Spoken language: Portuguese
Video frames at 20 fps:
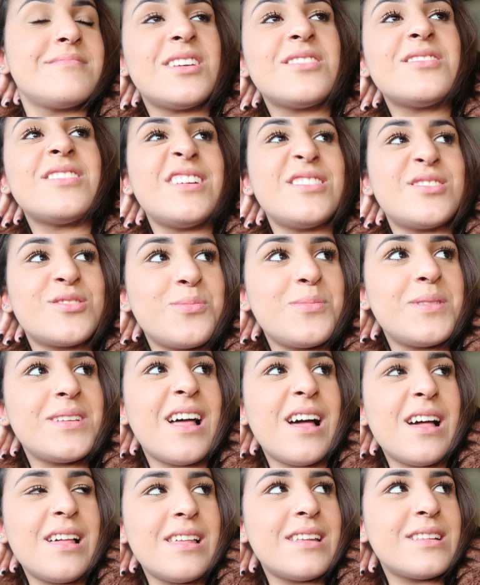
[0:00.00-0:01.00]
Saudade de comer
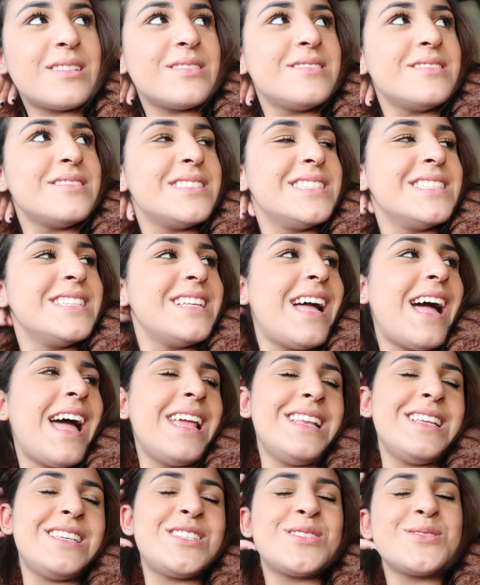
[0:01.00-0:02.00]
lá. Ai,
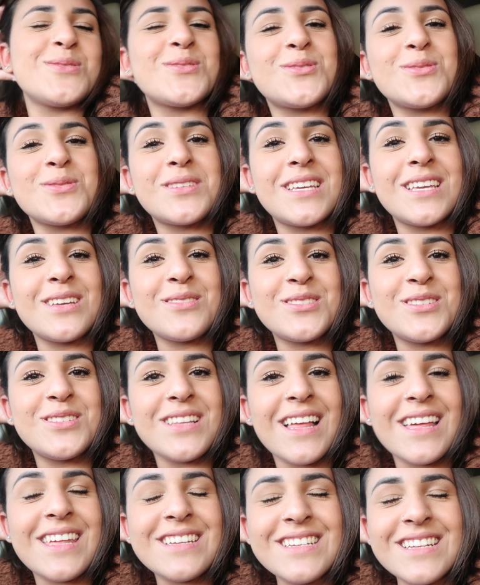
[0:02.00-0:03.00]
Aí eles tinham um suquinho de
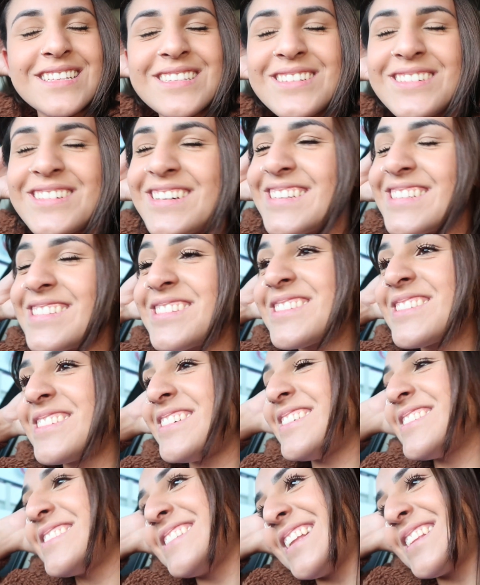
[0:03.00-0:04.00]
laranja tão
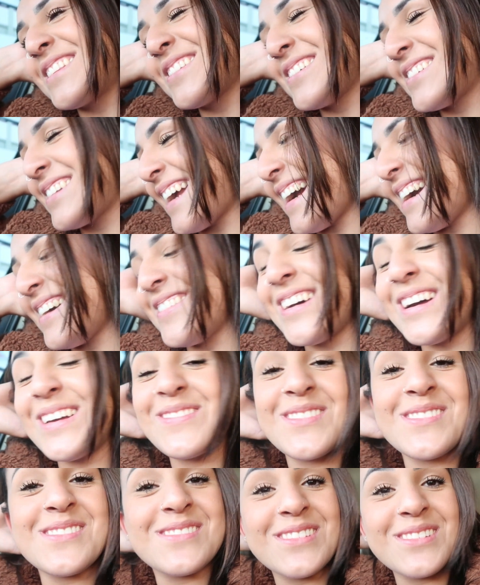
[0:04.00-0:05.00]
gostoso, natural.
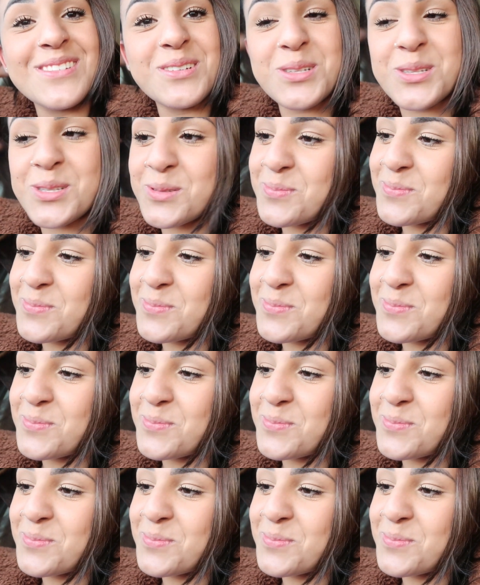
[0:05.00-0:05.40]
Ai, meu Deus.